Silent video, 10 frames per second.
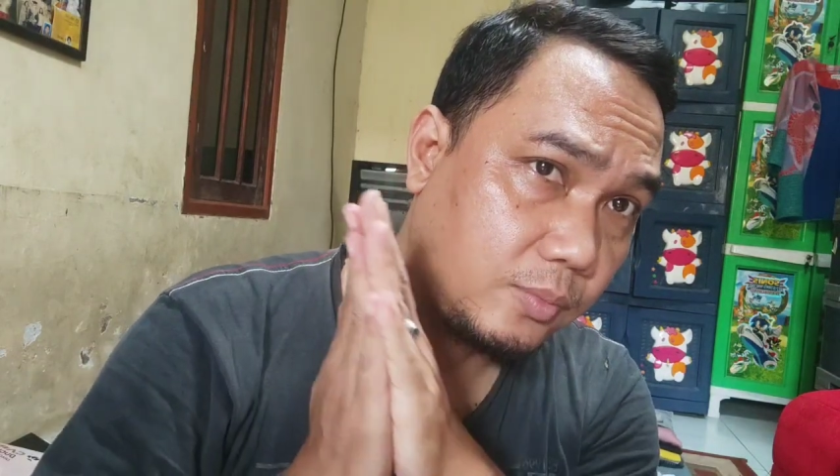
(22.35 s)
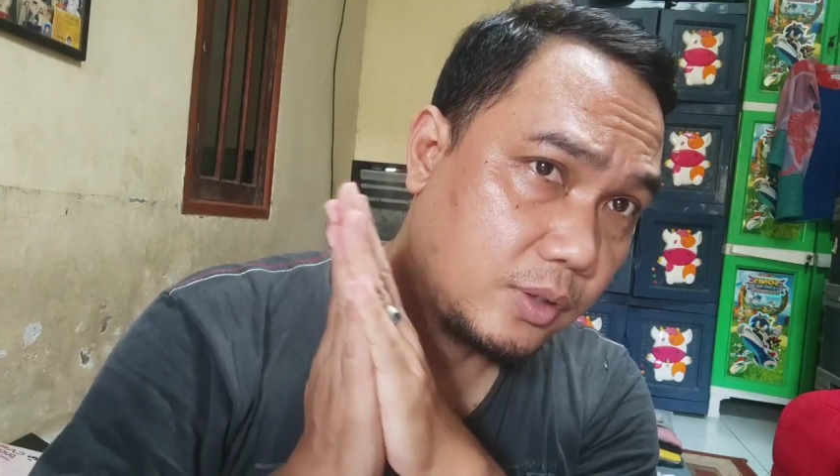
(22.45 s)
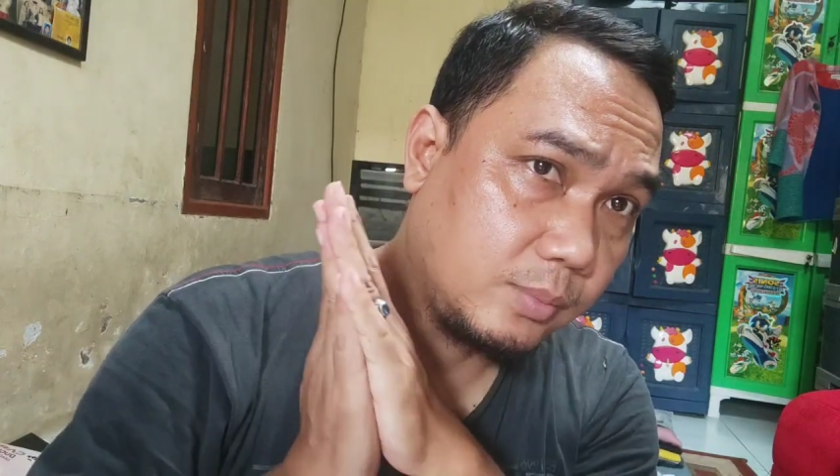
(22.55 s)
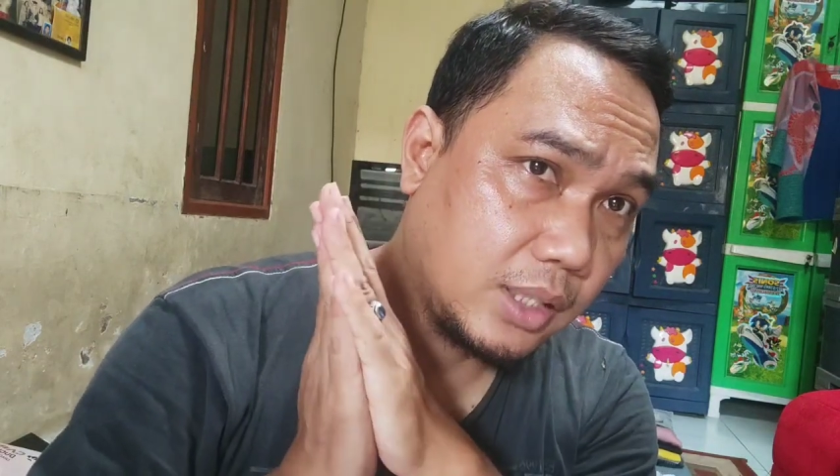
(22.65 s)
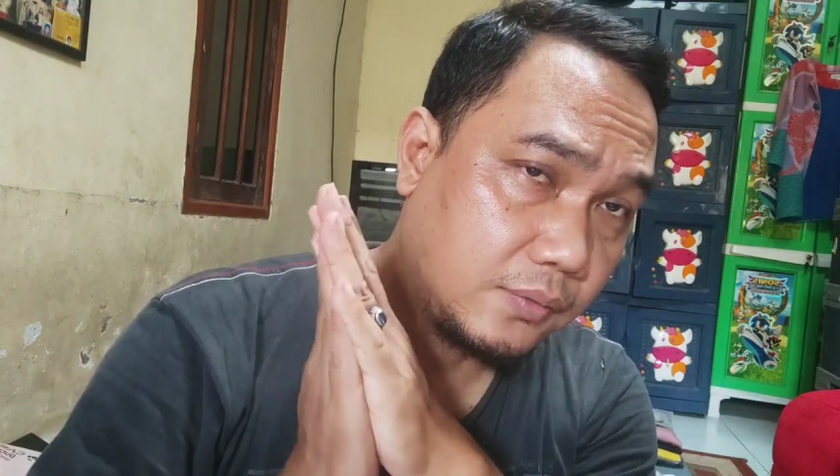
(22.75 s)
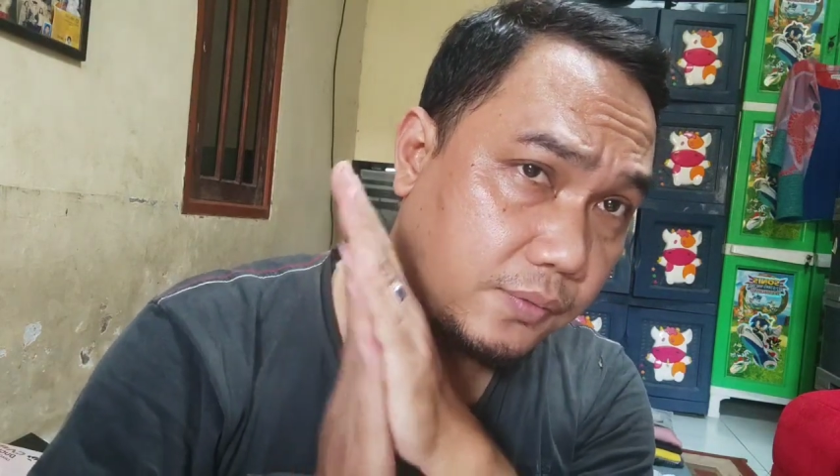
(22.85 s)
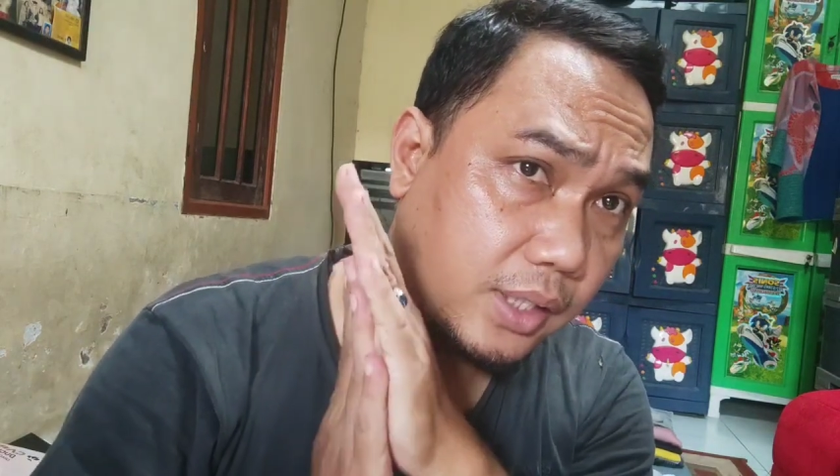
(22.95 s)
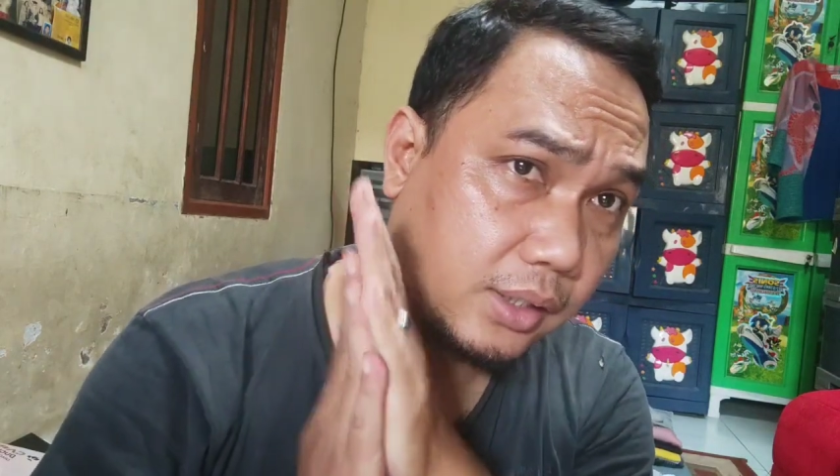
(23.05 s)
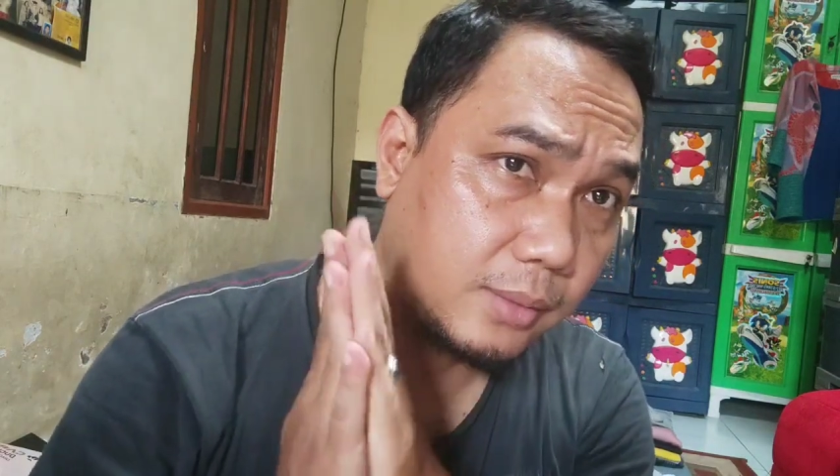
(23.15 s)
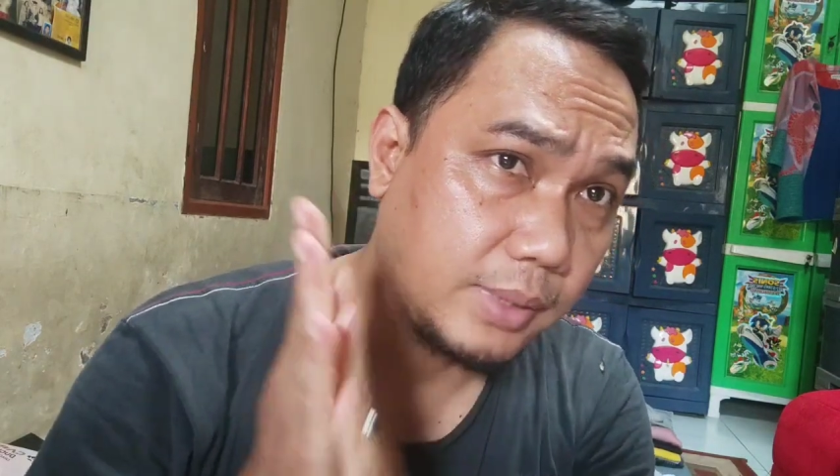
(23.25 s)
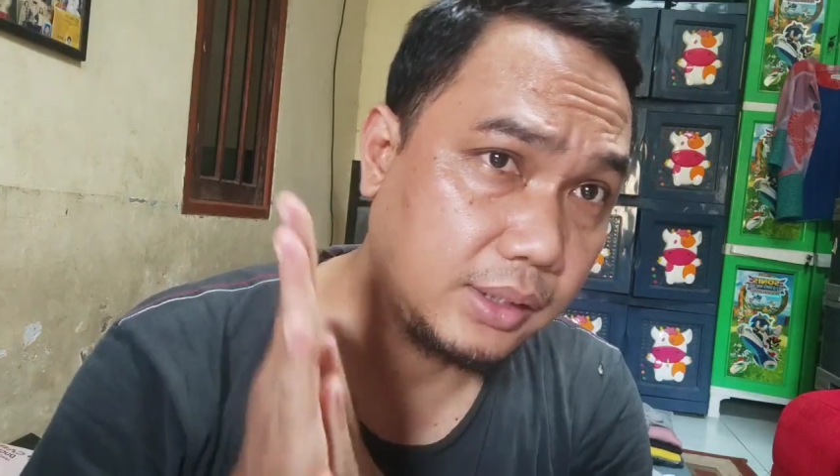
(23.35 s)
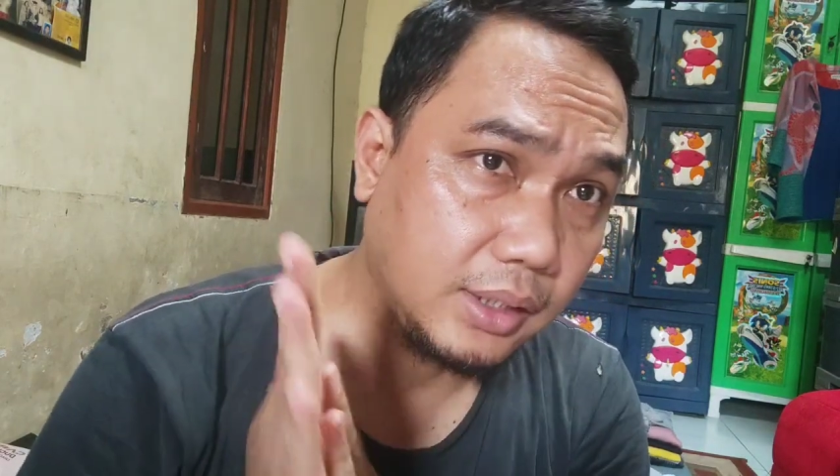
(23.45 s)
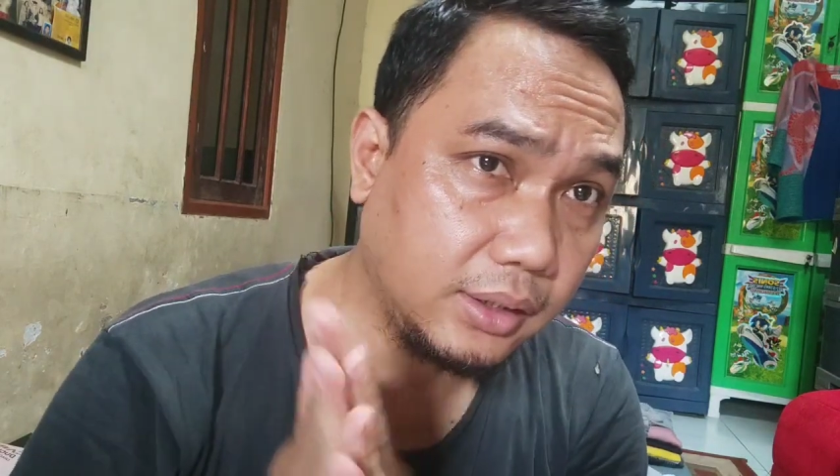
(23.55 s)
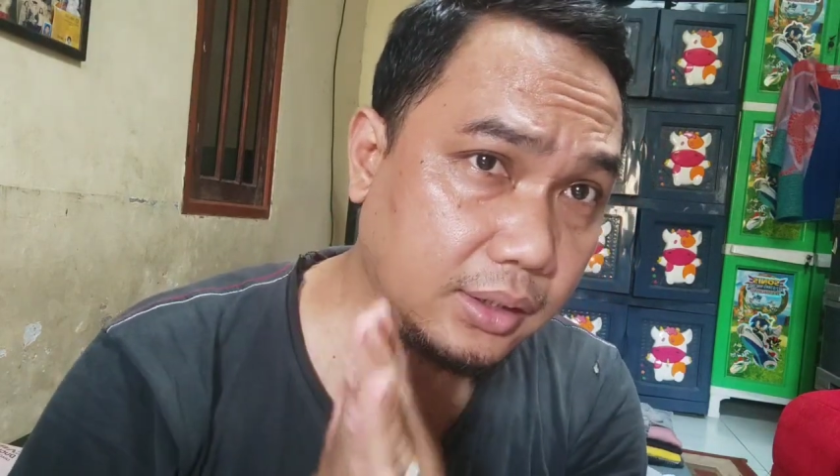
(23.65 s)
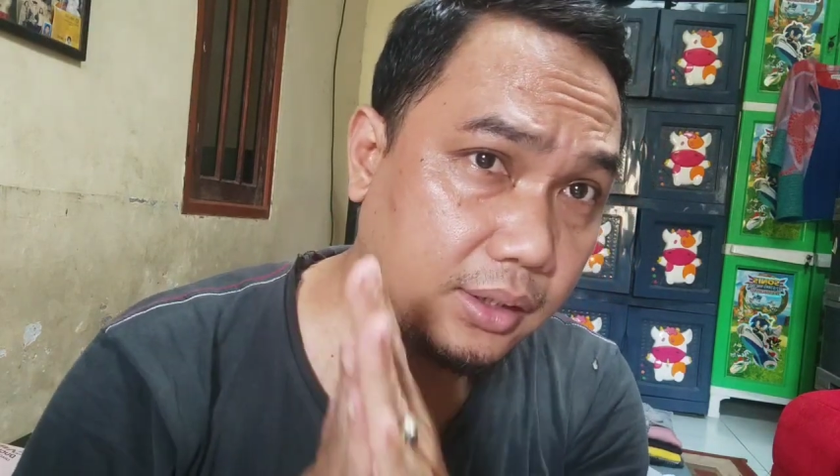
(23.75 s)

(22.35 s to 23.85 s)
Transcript: mohon maaf lahir dan batin.